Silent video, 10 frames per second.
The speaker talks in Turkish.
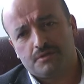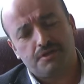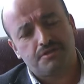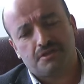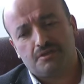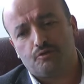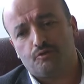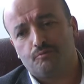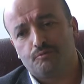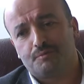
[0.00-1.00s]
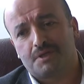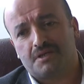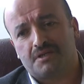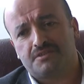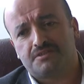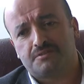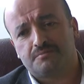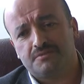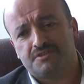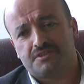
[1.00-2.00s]
İnşallah olumlu bir karar
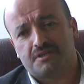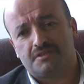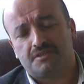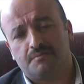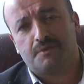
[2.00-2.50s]
çık çıkar diye